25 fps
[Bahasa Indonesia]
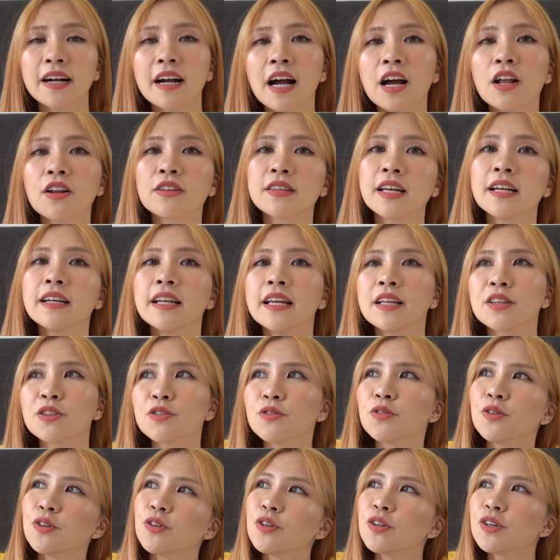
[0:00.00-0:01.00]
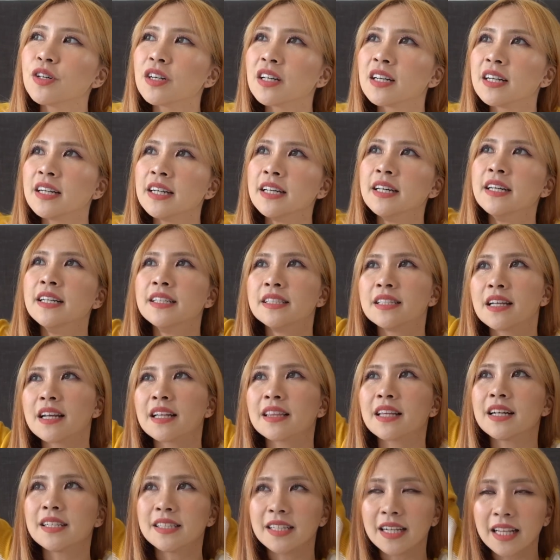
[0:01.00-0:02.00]
kalau tadi itu
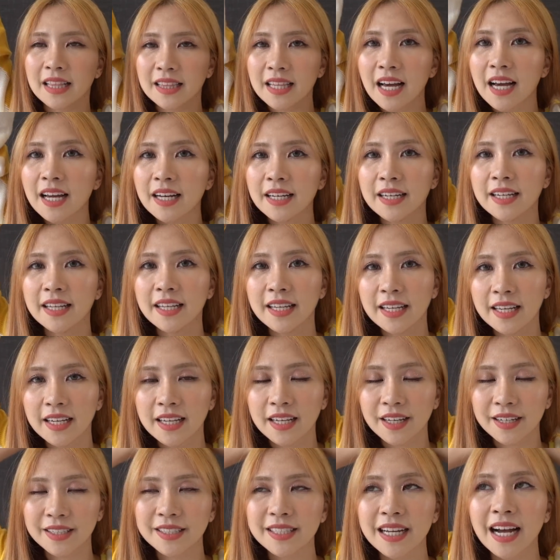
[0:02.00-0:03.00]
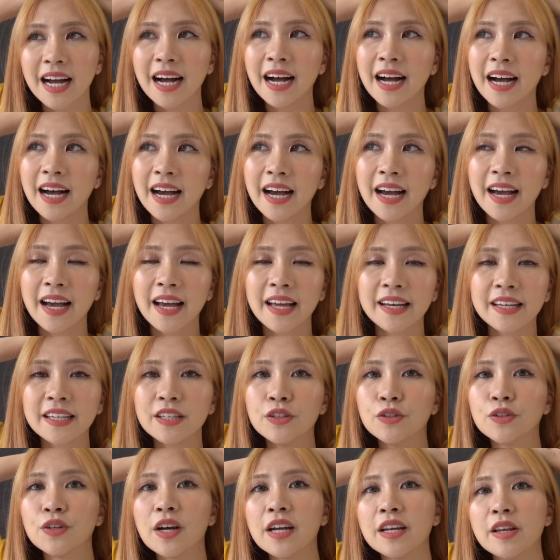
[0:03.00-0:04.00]
cerita-cerita di
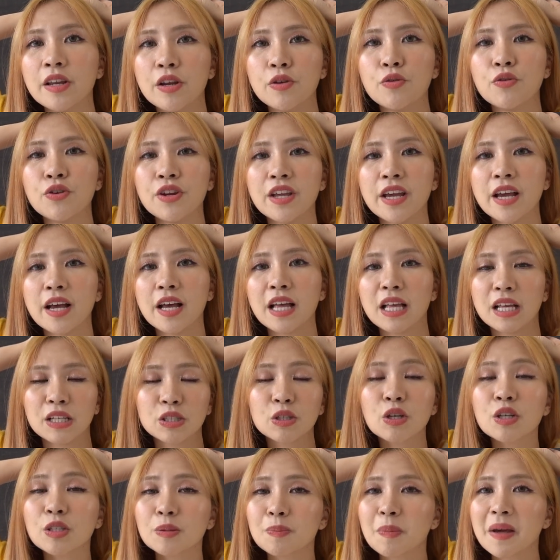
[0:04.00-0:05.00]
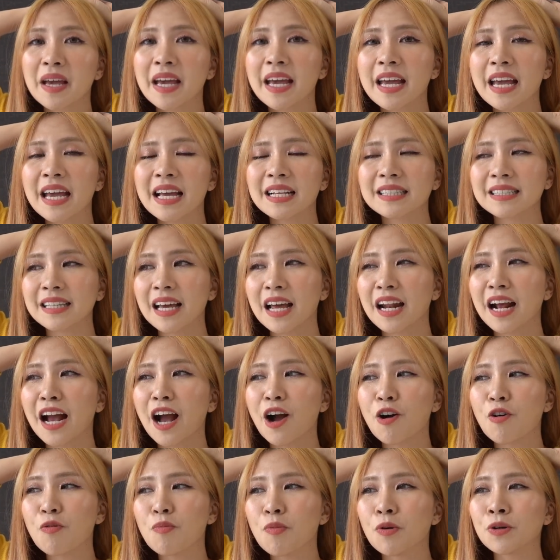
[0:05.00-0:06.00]
kerjaan juga di dunia sosmed sekarang
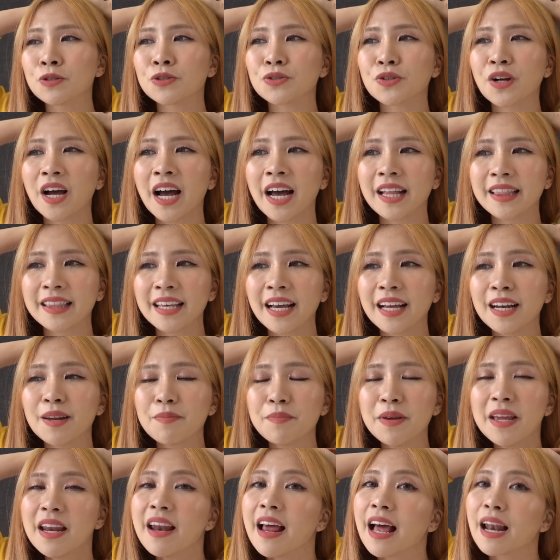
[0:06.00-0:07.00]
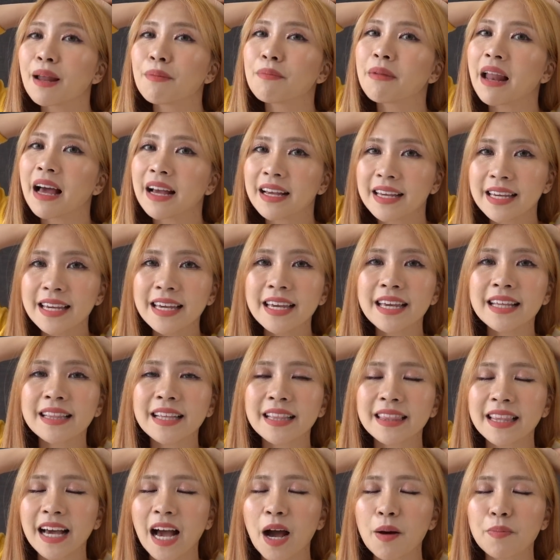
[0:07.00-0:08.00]
aku mau curhat yang lebih dalam lagi
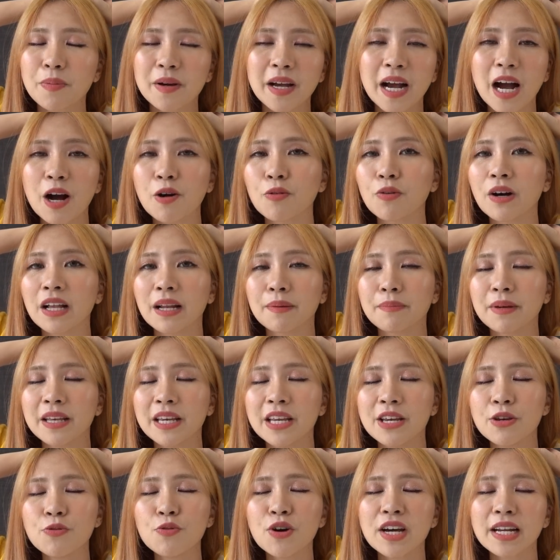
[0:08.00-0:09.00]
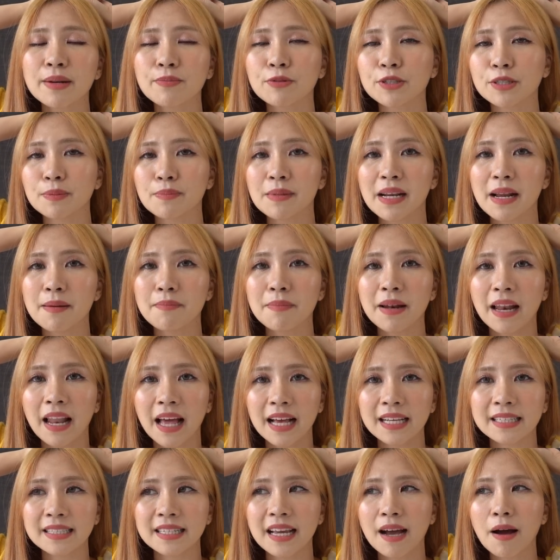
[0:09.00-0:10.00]
tentang apa yang aku alami di 2019
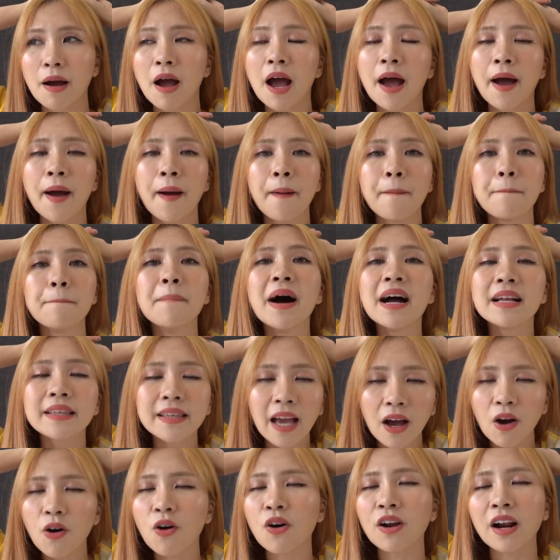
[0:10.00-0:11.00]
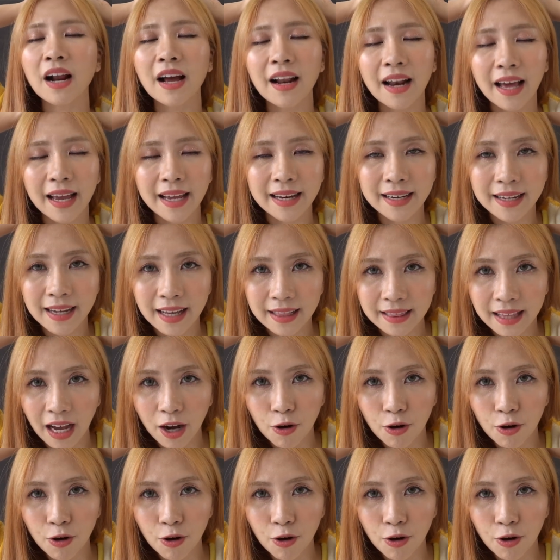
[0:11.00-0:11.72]
yang banyak orang lain gak